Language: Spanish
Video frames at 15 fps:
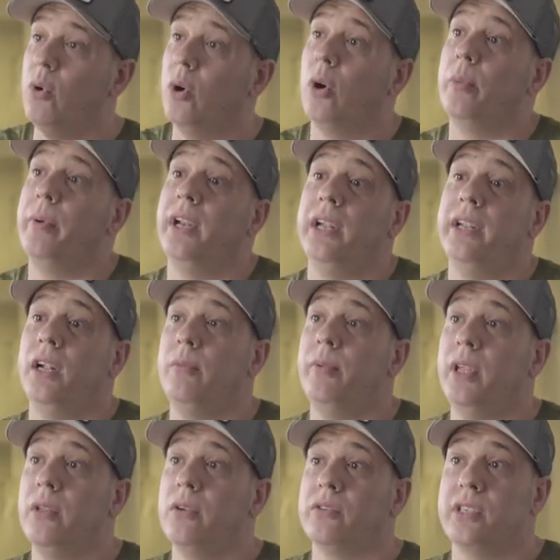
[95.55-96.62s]
y luego ver en
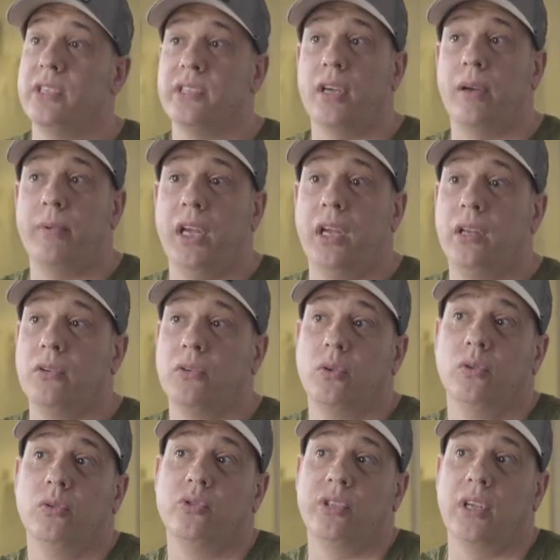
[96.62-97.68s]
el vídeo si está bien
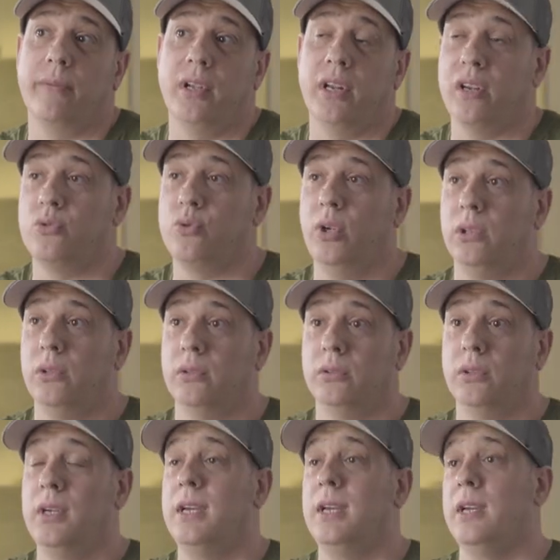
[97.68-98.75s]
o no está bien
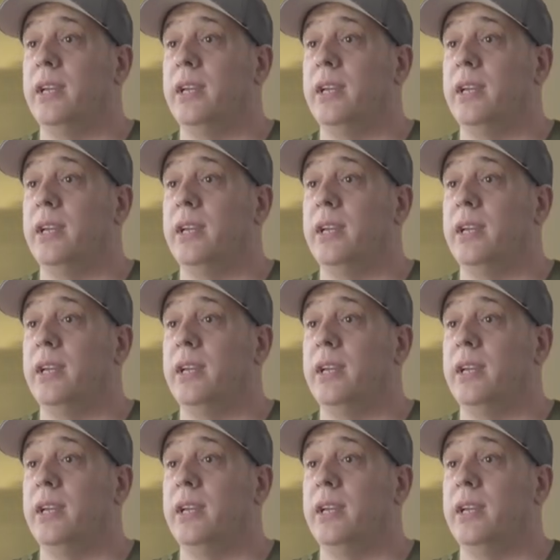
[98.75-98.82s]
resuelto.